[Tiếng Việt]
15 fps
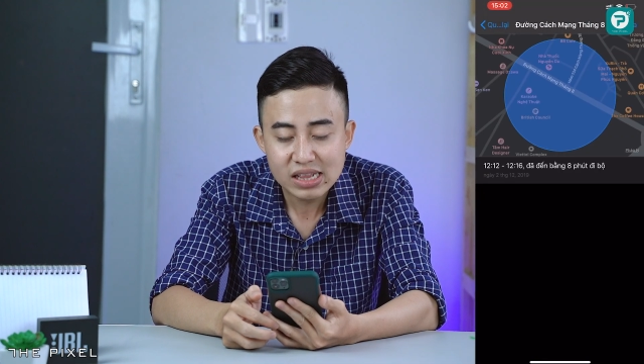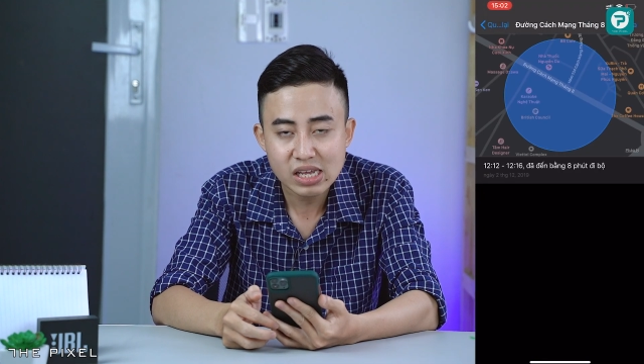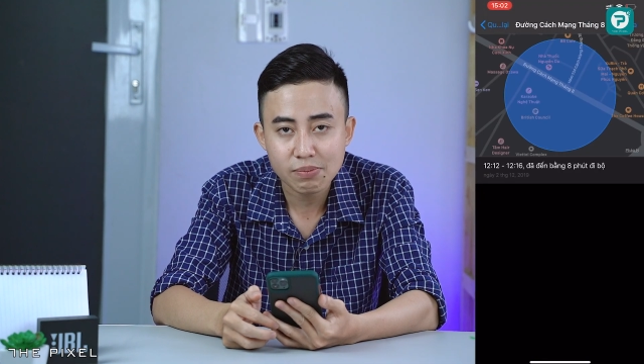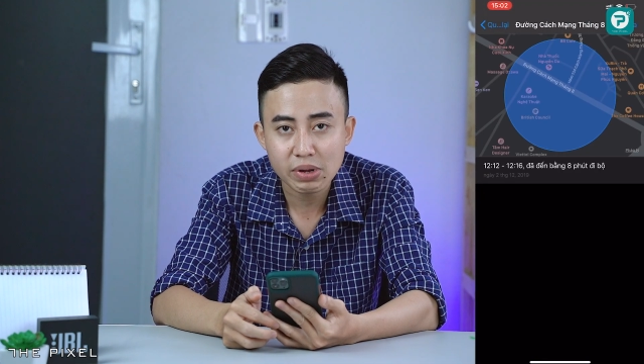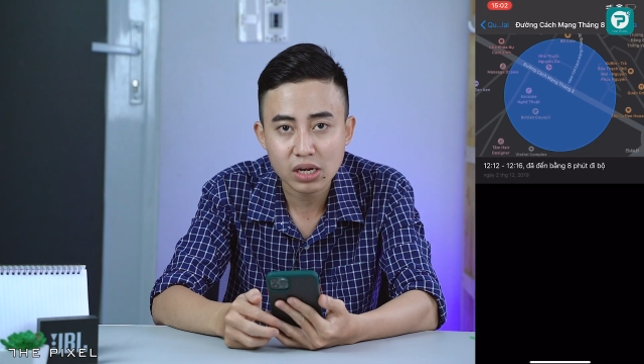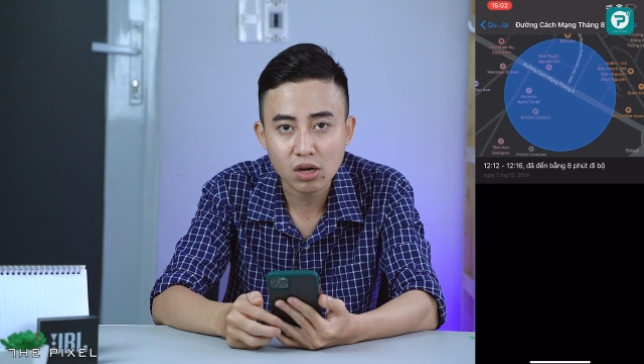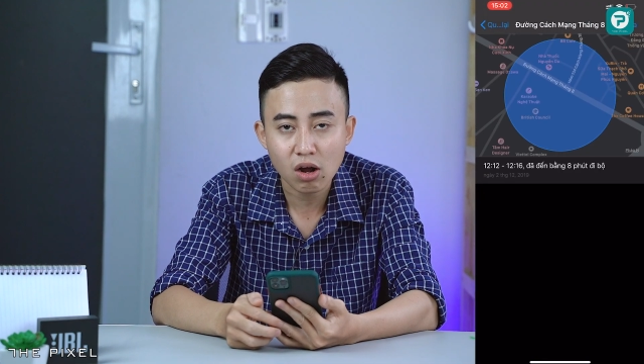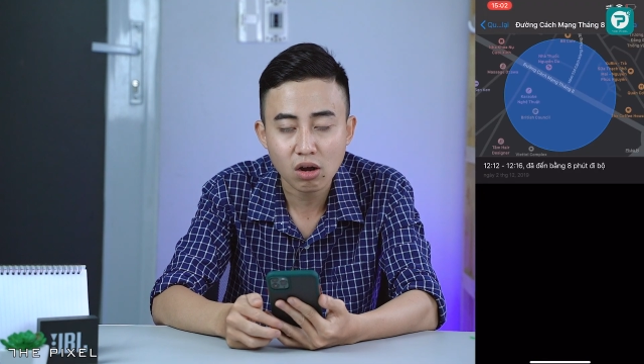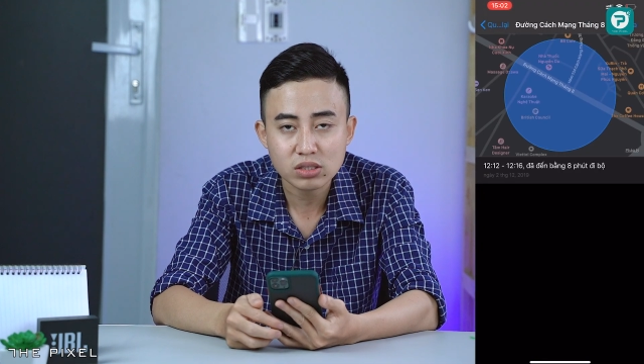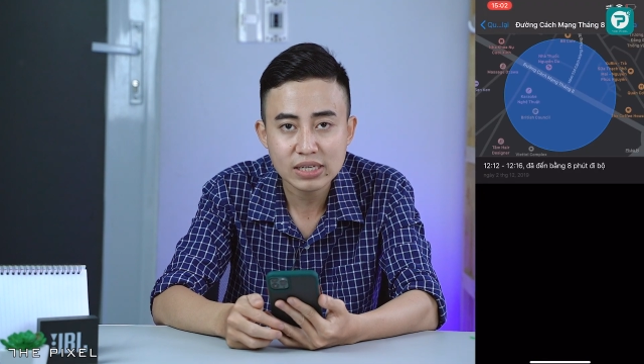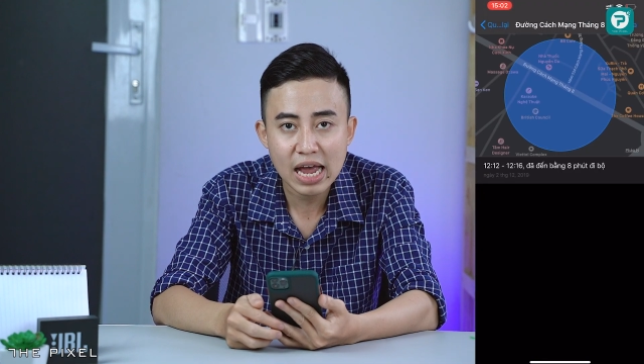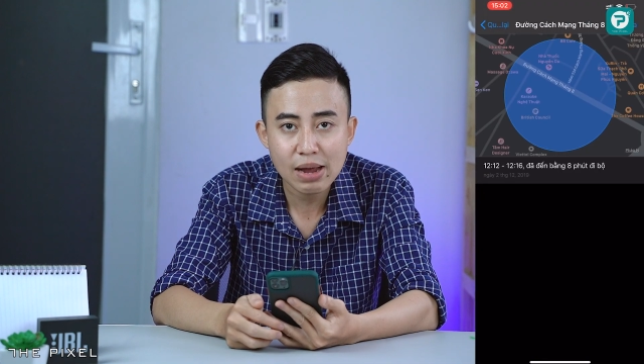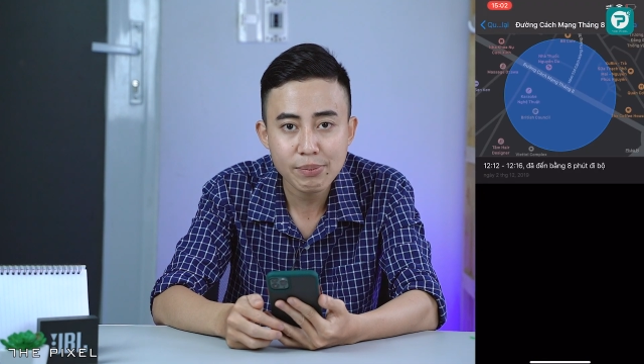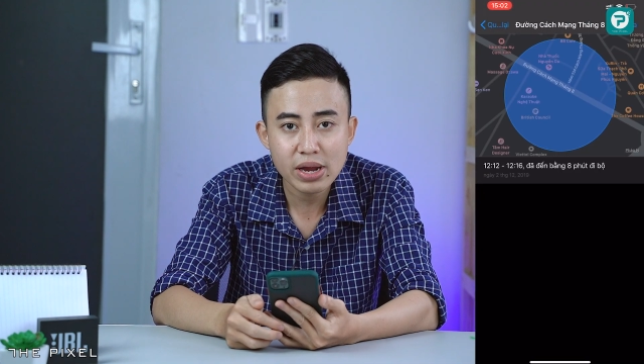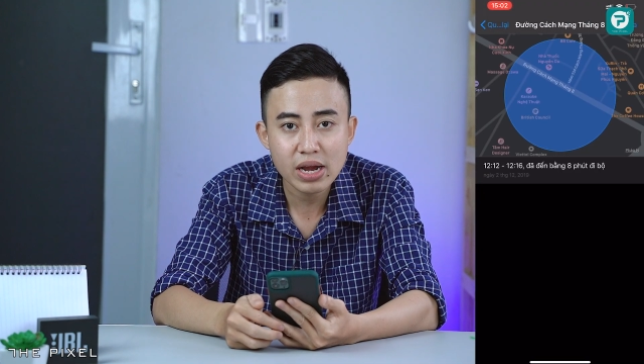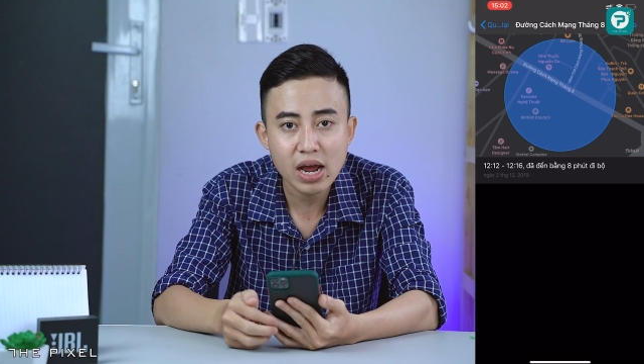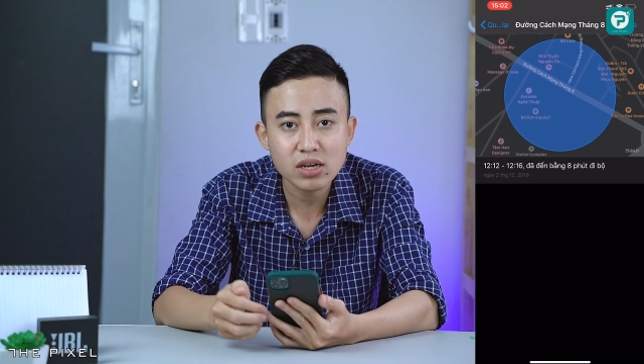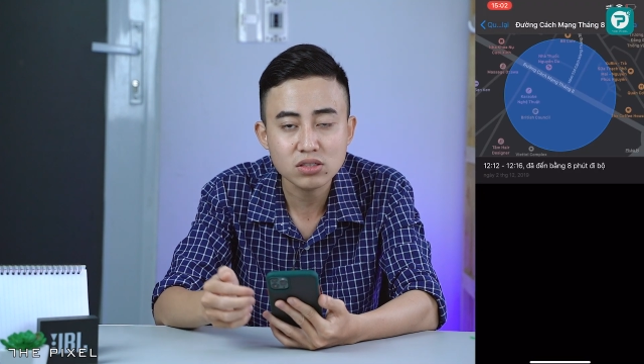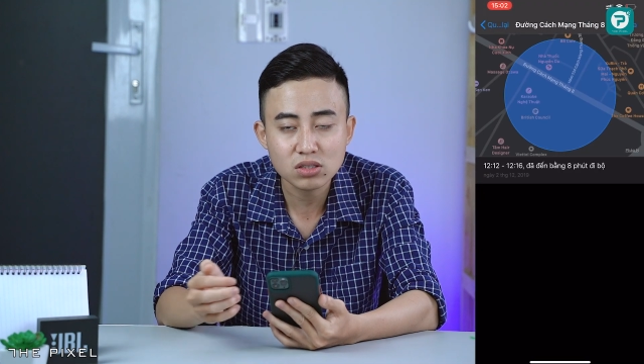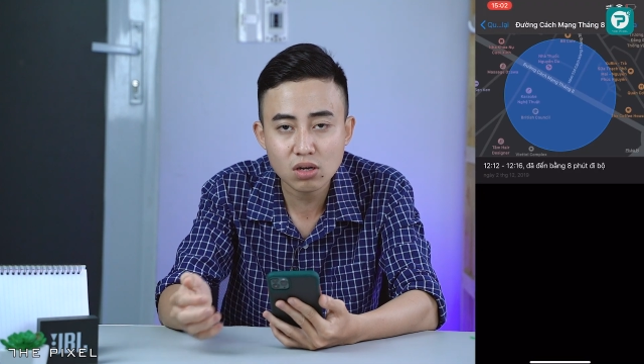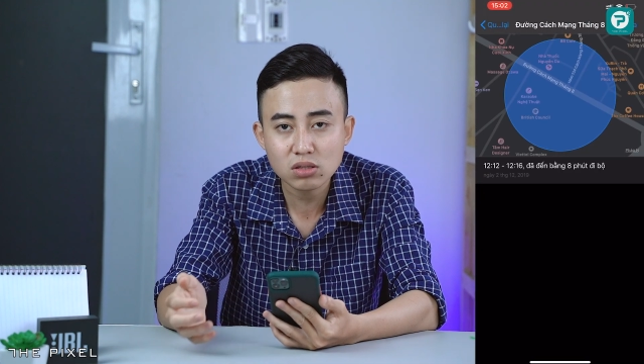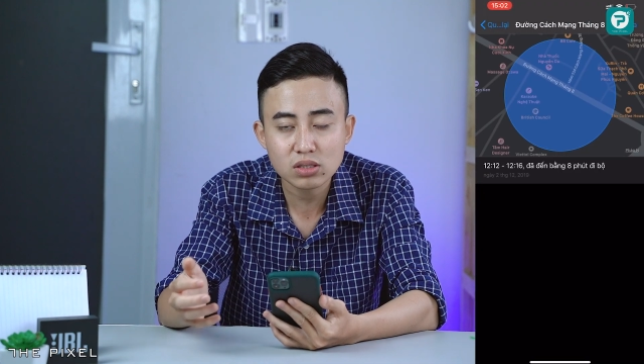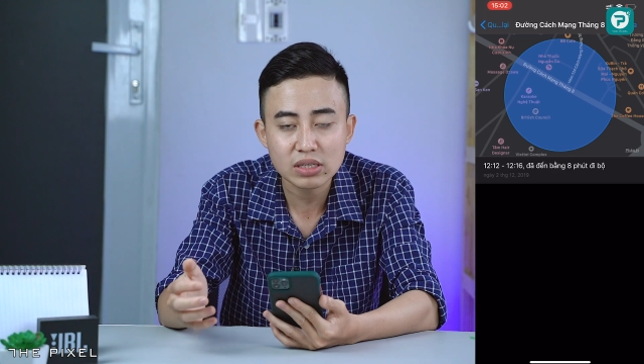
thì mình có sang bên Asus